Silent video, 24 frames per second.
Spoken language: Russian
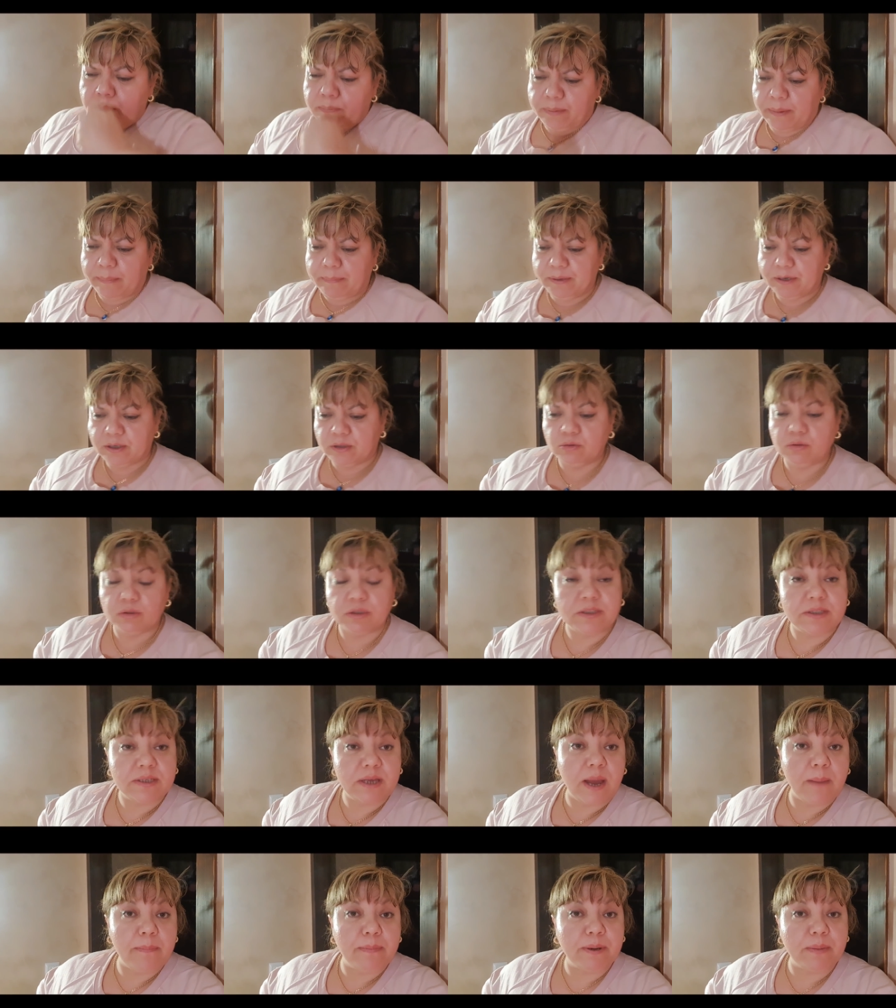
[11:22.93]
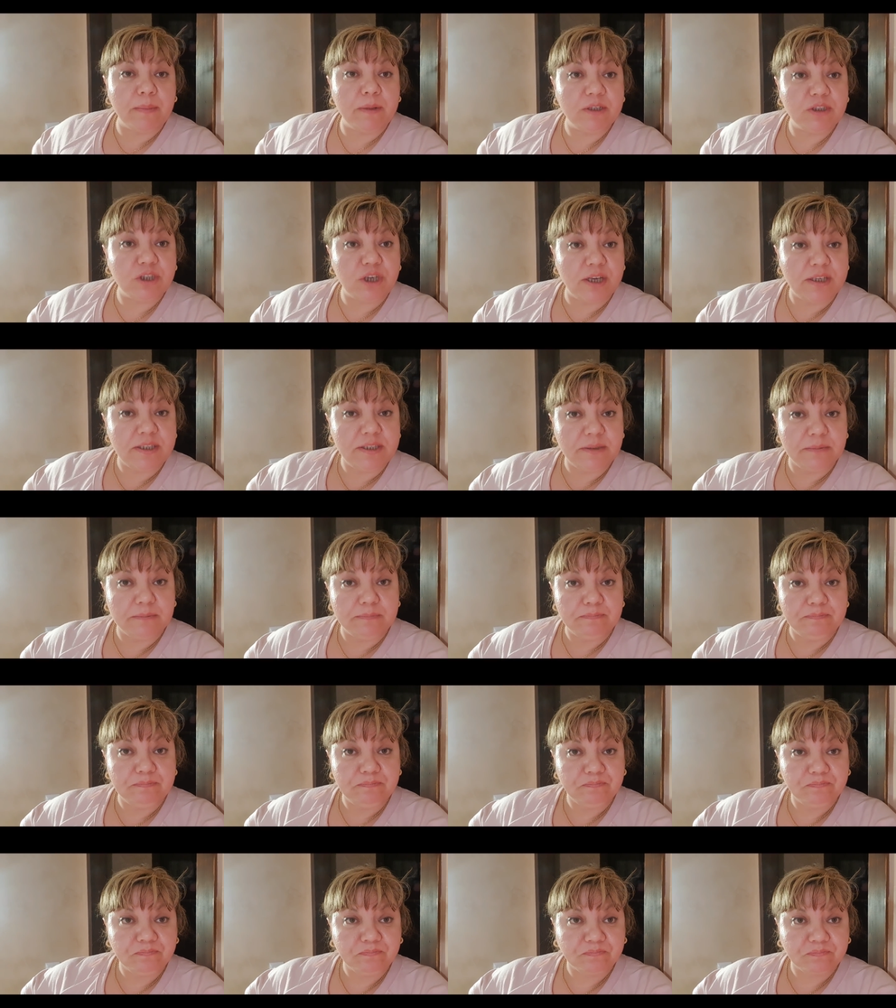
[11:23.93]
Поперхнулась. А промолчать?
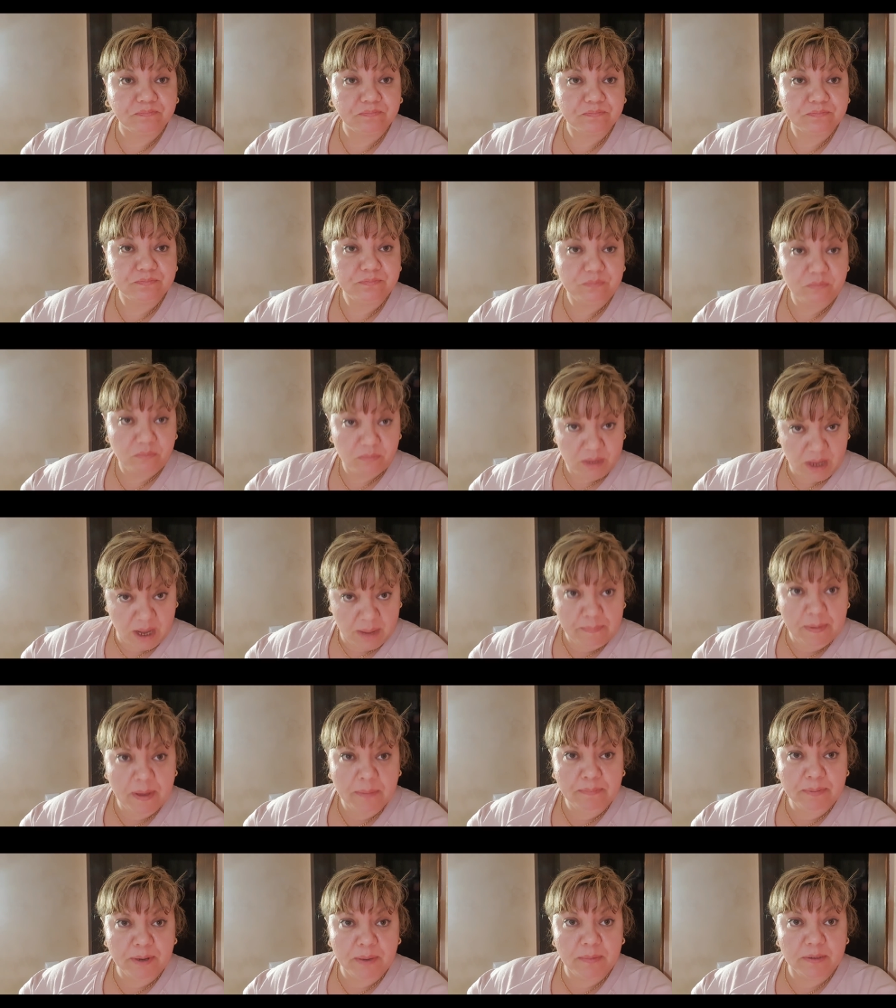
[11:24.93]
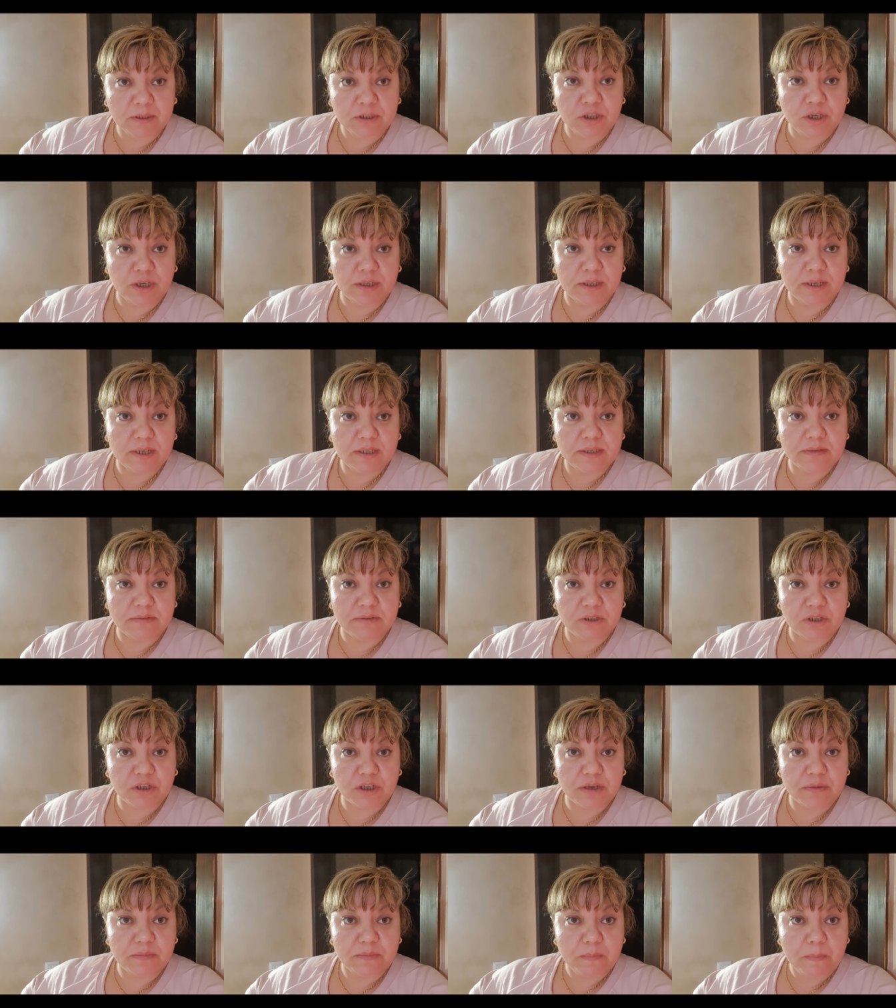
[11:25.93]
Опять промолчать, да,
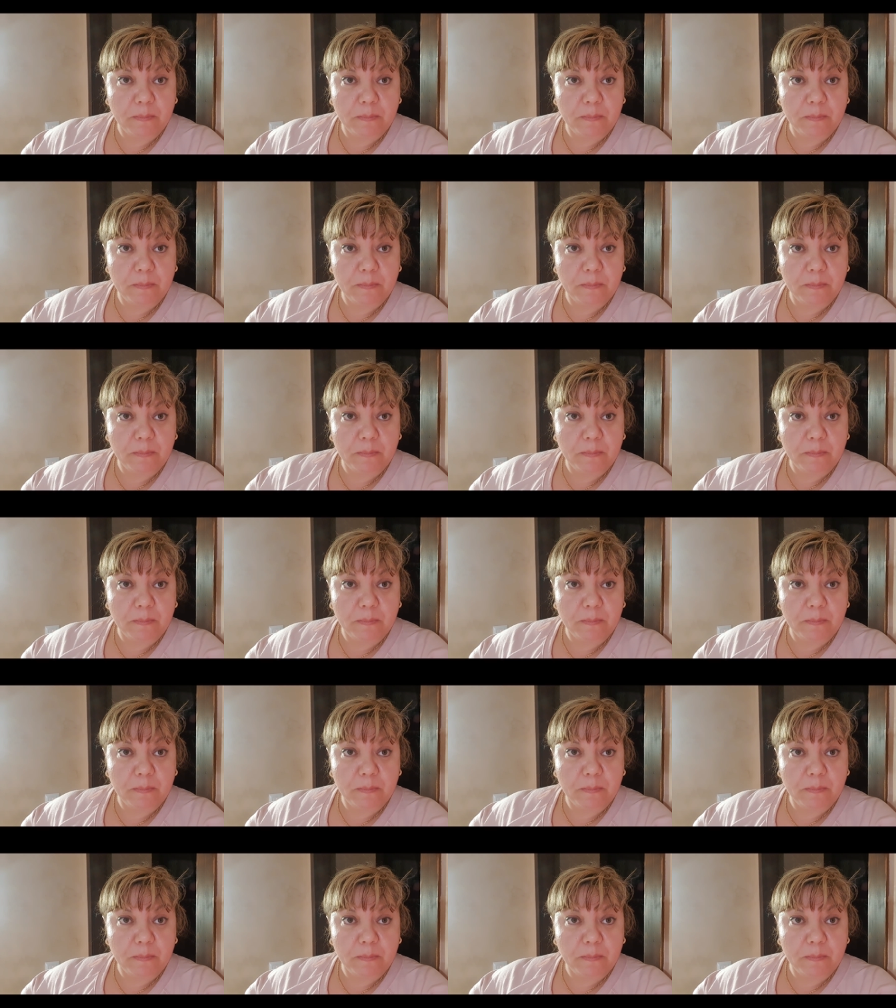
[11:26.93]
девочки?